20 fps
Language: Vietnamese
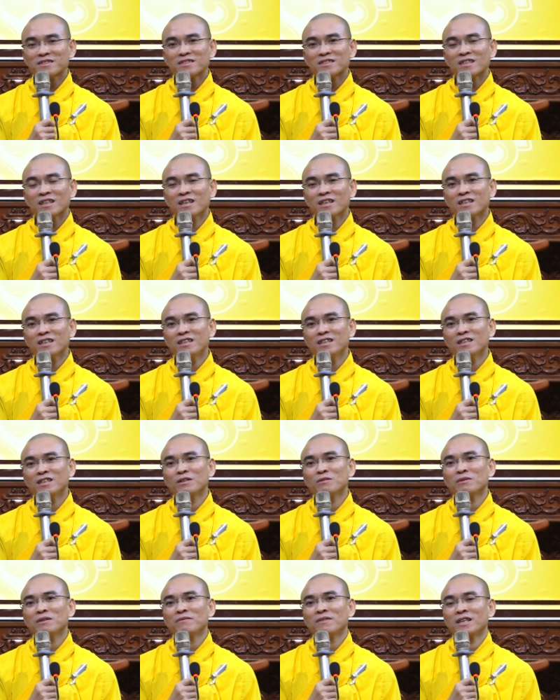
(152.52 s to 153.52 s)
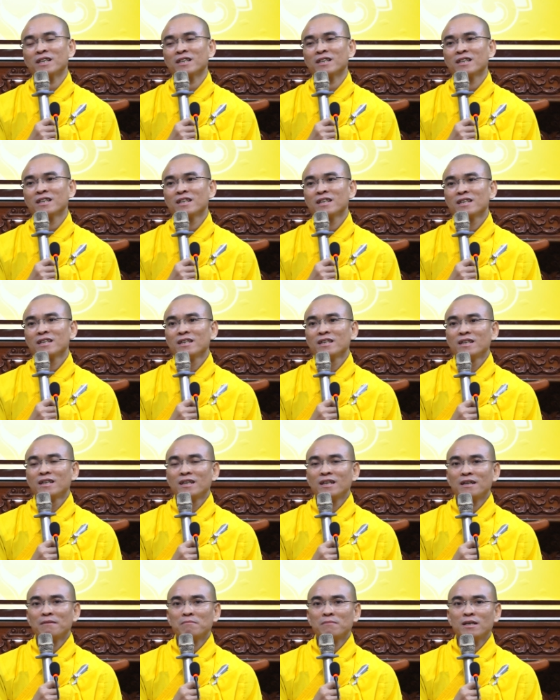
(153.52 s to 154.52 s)
Thầy kính thưa quý vị,
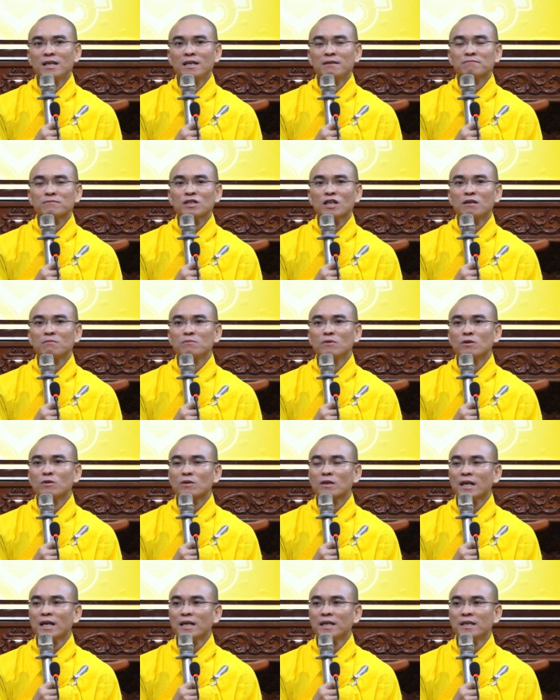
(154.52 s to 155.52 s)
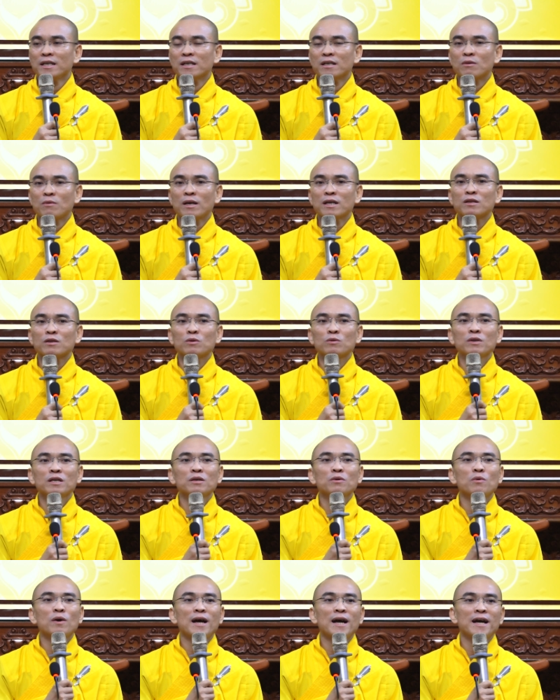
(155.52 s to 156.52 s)
làm trong một ngày khóa tu đi
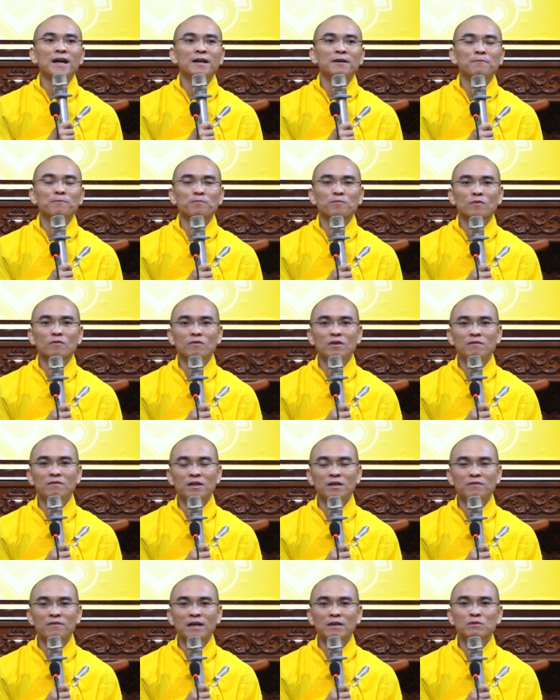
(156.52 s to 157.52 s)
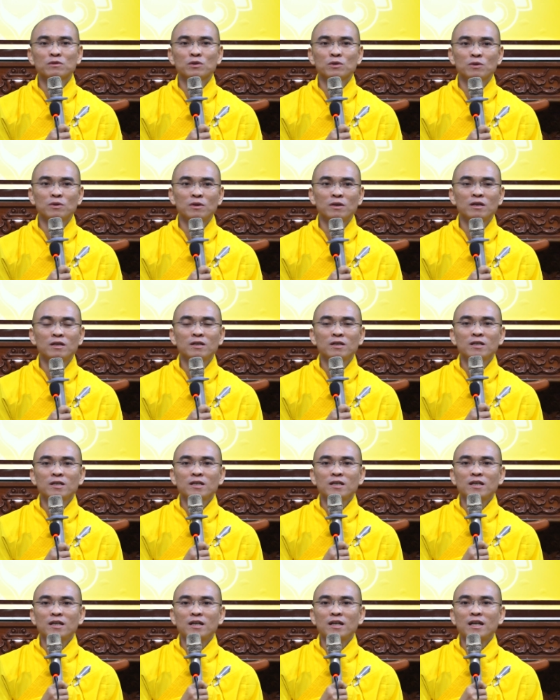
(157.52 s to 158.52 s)
qua á, quý vị vào chùa
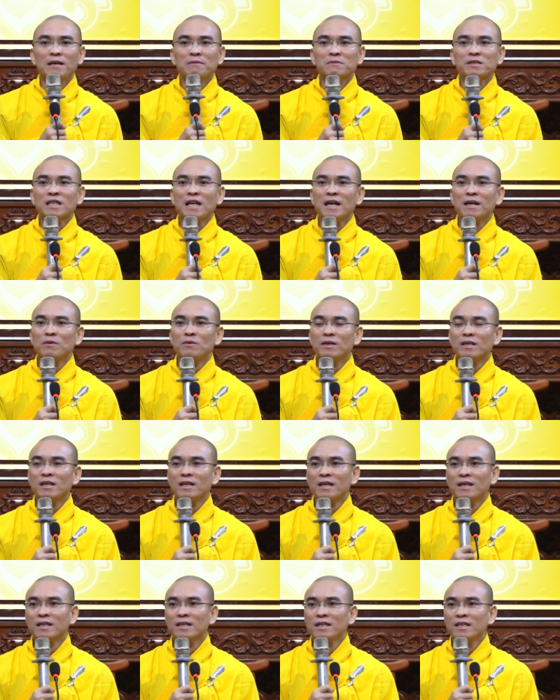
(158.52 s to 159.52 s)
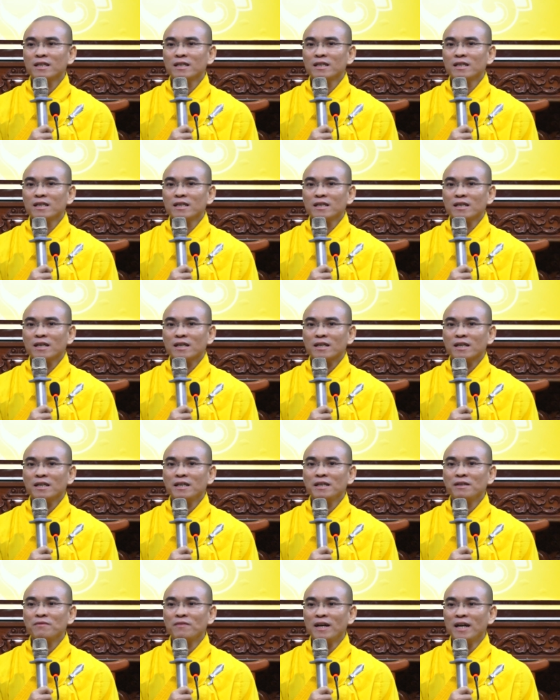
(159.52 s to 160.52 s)
làm sao á là khi
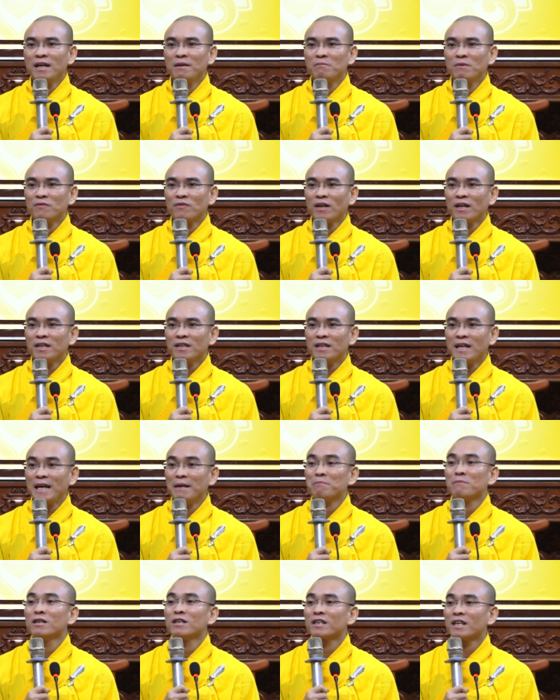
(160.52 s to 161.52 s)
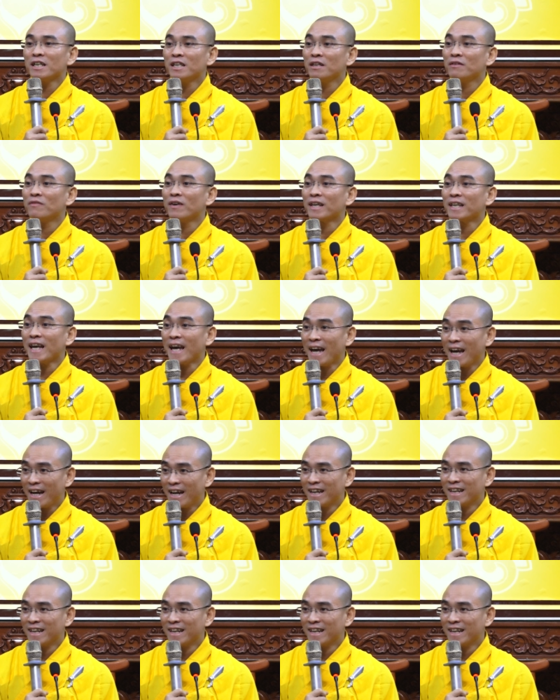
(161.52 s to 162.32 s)
đi về mình phải đem được cái gì về nhà